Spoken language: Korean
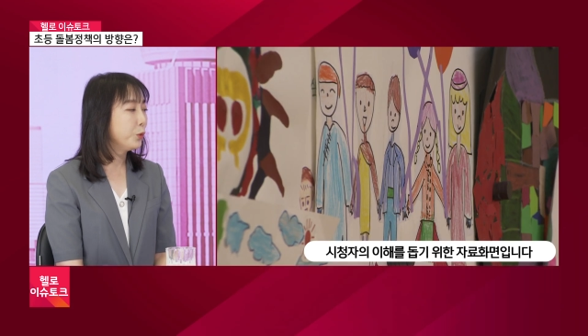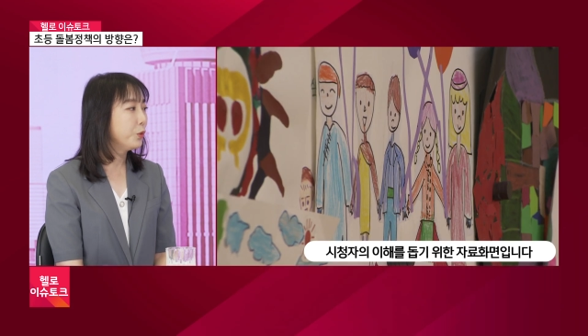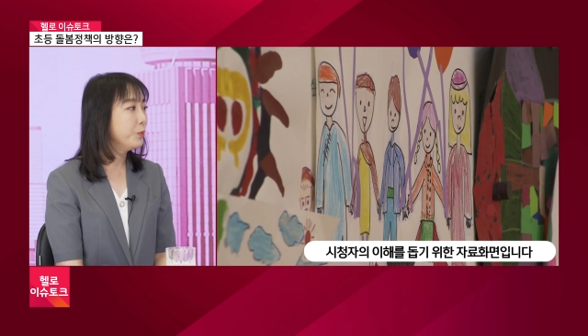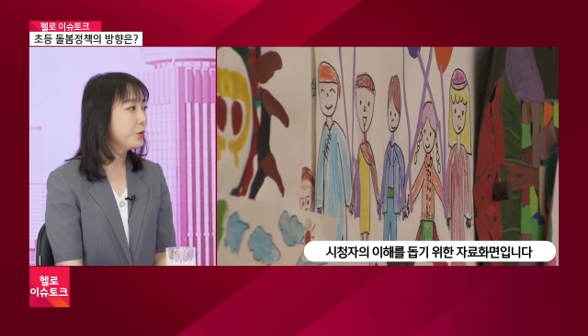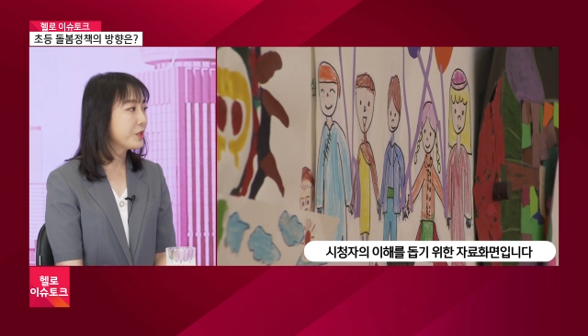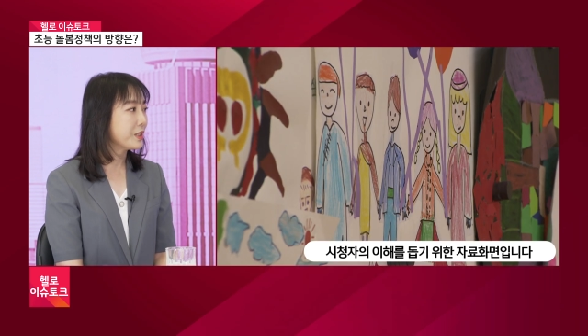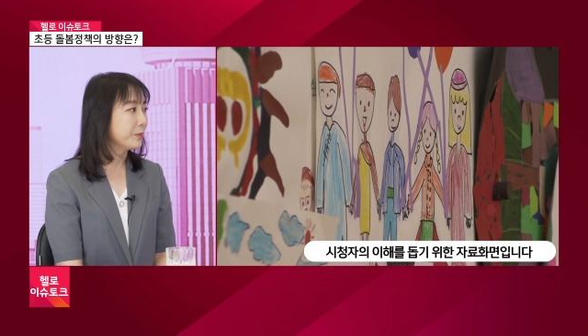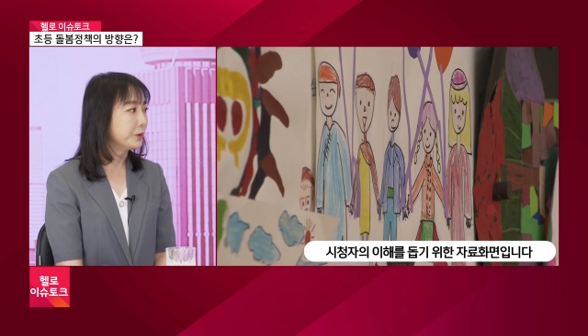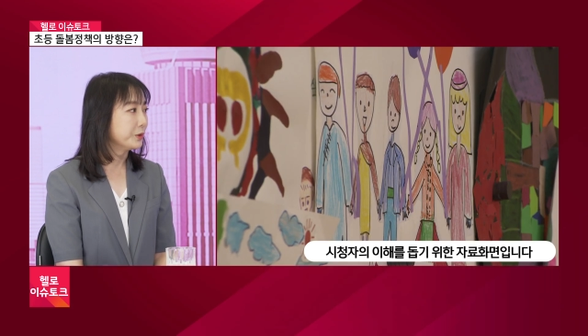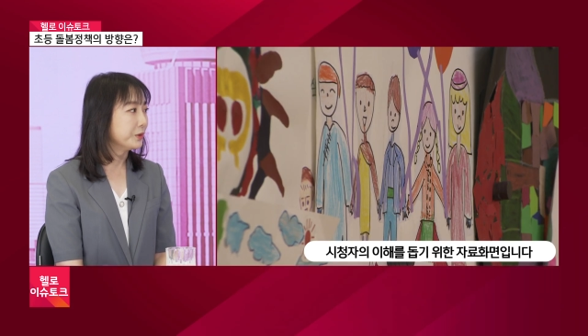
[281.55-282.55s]

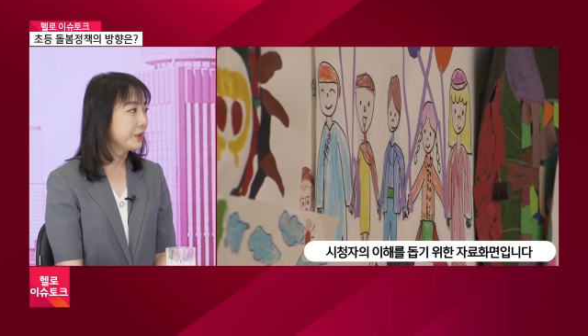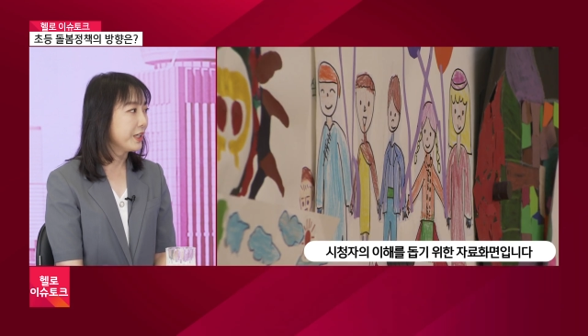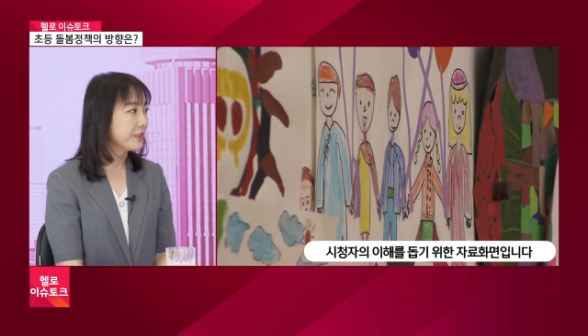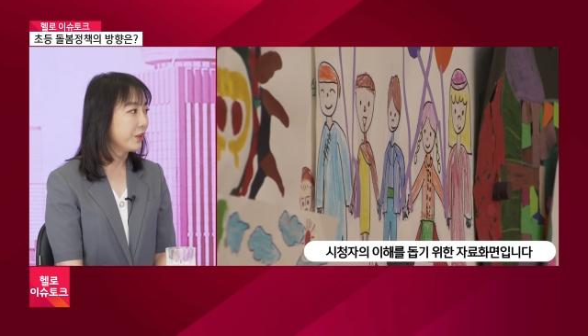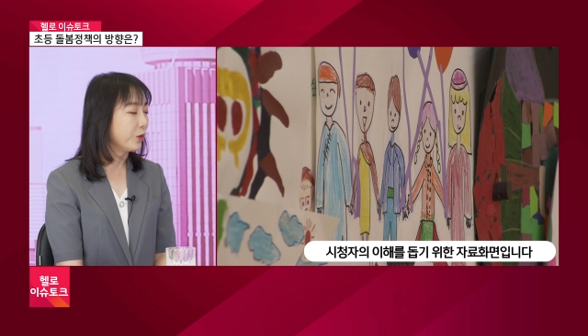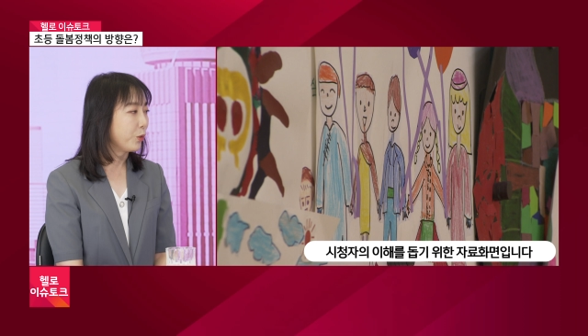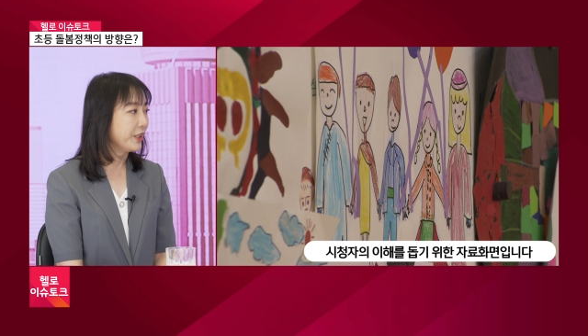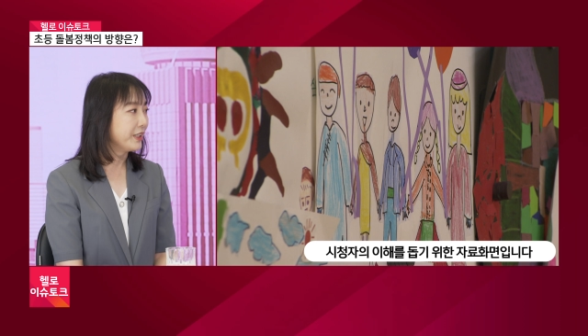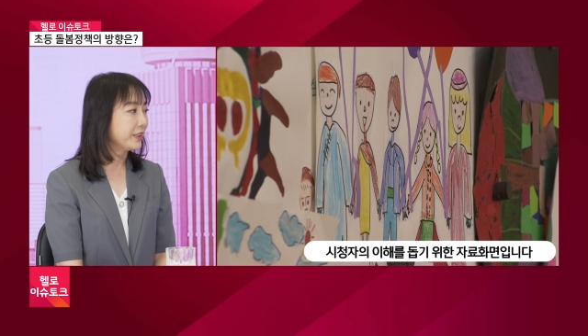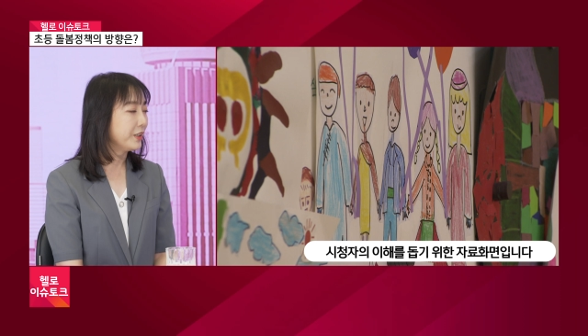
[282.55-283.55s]
보건복지부에서
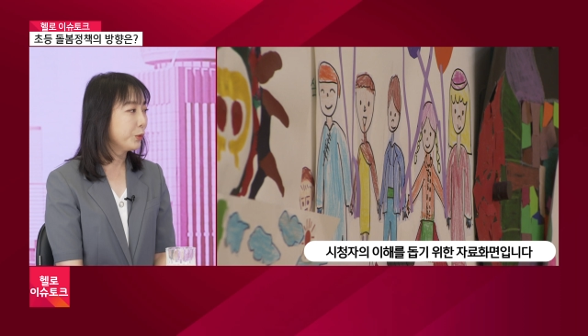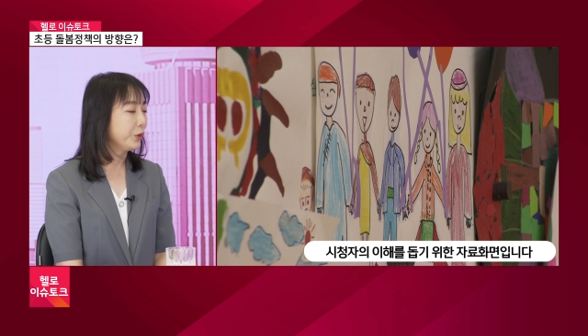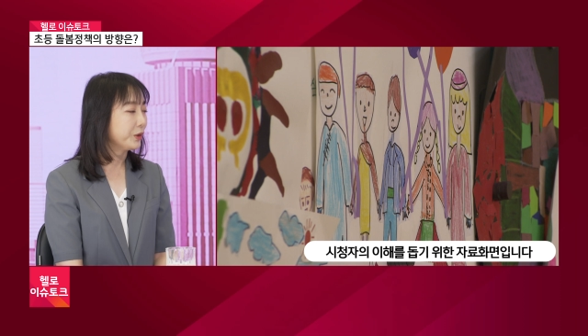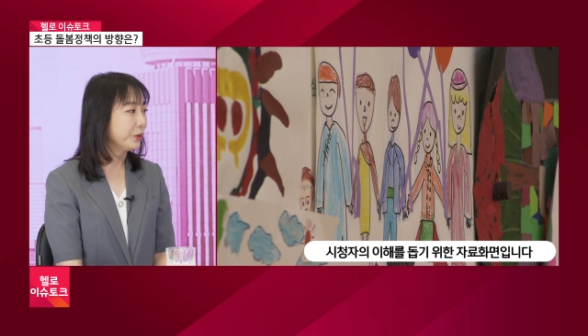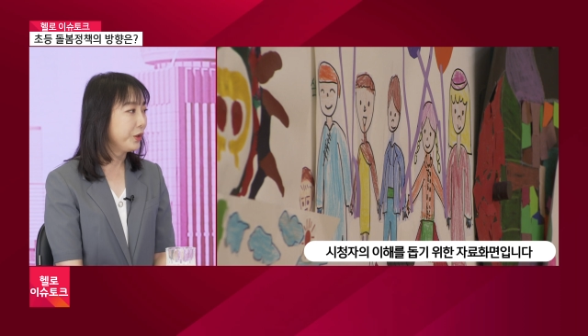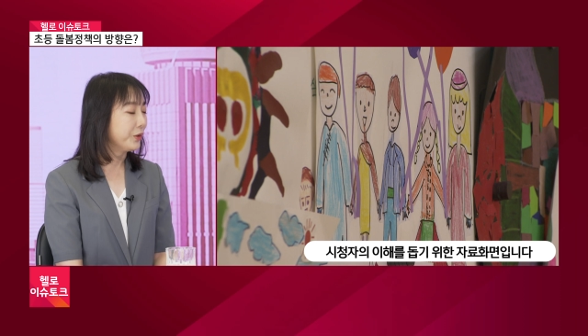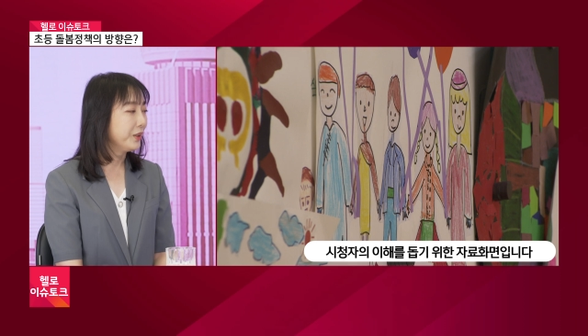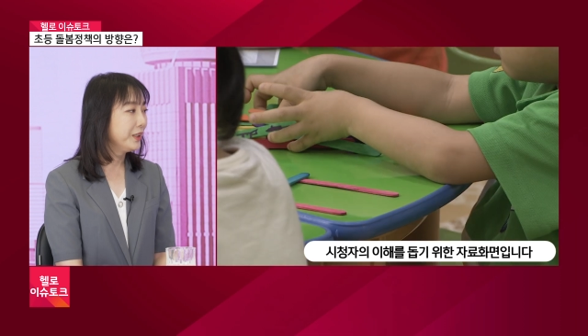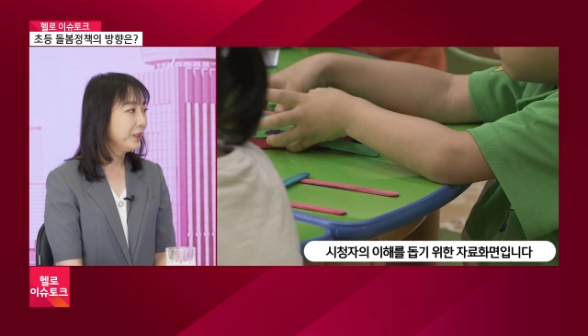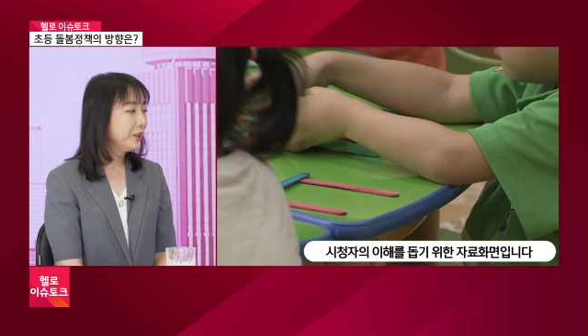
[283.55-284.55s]
관할을 하고 있고요.
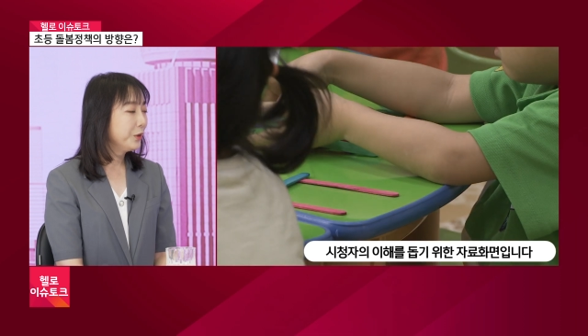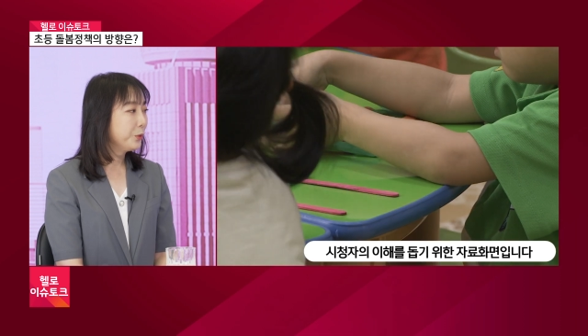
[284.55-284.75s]
네.